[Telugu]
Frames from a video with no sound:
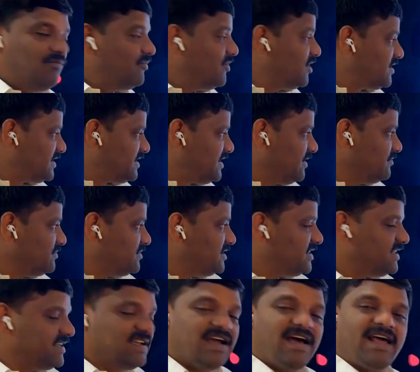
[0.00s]
మొత్తం
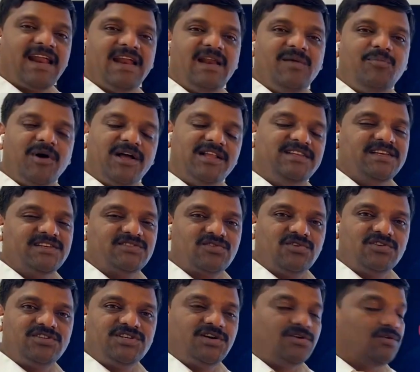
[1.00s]
సింగరేణి పని
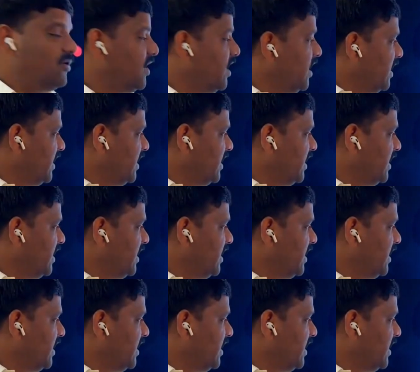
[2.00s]
చేసుకొచ్చిండు